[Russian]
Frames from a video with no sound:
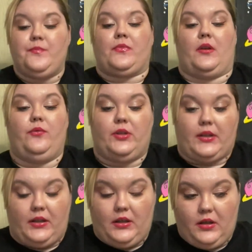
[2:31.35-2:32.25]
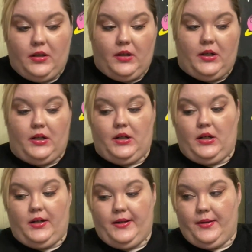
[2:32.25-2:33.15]
Вот, и,
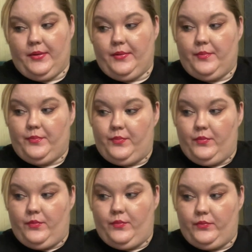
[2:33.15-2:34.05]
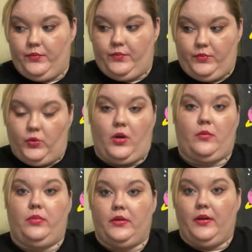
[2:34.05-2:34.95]
а, ну, как
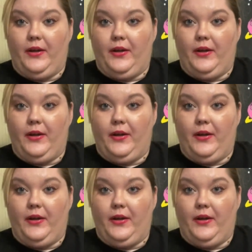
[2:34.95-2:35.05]
бы,